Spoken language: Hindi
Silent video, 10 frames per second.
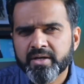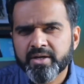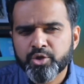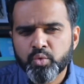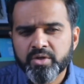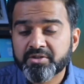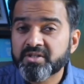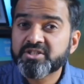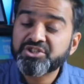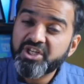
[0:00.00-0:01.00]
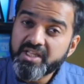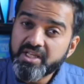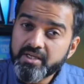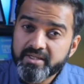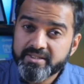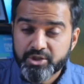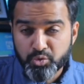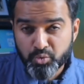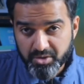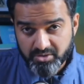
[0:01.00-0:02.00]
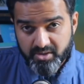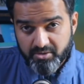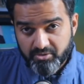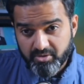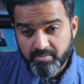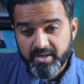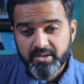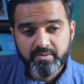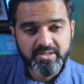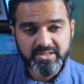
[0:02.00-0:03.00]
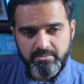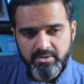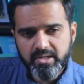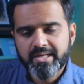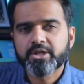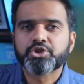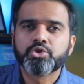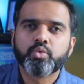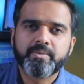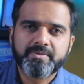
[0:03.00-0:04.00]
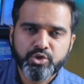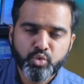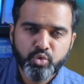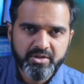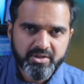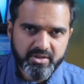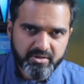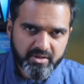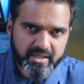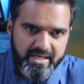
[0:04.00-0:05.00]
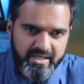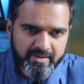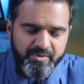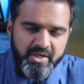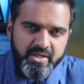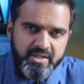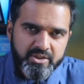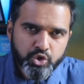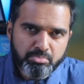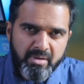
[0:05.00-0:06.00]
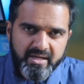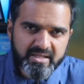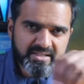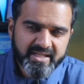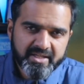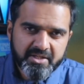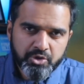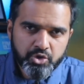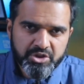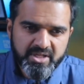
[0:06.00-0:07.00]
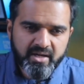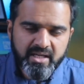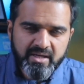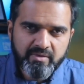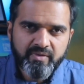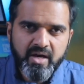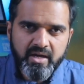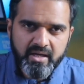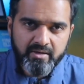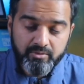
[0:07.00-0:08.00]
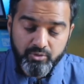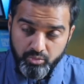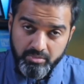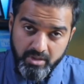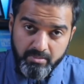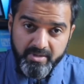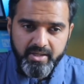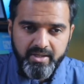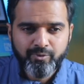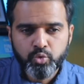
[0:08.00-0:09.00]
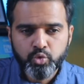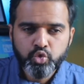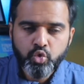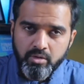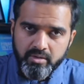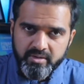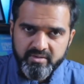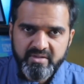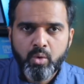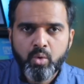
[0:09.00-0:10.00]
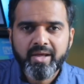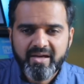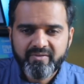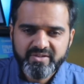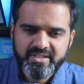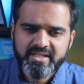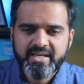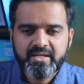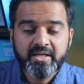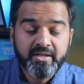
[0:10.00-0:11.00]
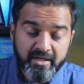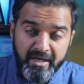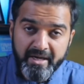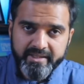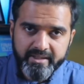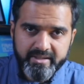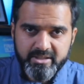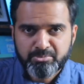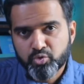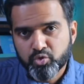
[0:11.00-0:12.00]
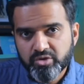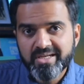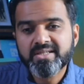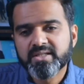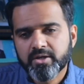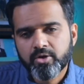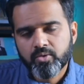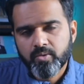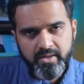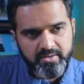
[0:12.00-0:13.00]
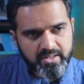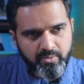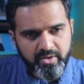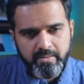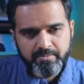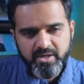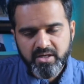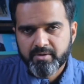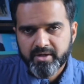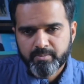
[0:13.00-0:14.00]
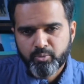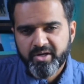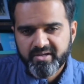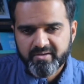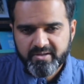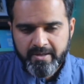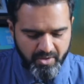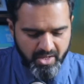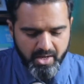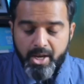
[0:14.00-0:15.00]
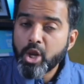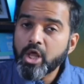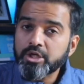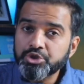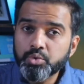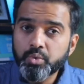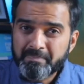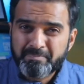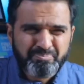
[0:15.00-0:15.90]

यूनियन टेरिटरी चंडीगढ़ इज़ अ यूनियन टेरिटरी बाय द वे सिमिलरली लक्षद्वीप इज़ अ यूनियन टेरिटरी यानी जो मरकज़ है यानी जो स्टेट है विफाक है जो गवर्नमेंट है वो उसको दारुल से यानी इन इंडिया के केस में उसको दिल्ली से कंट्रोल करता है वो यहाँ पे गवर्नर अपॉइंट करता है ना लक्षद्वीप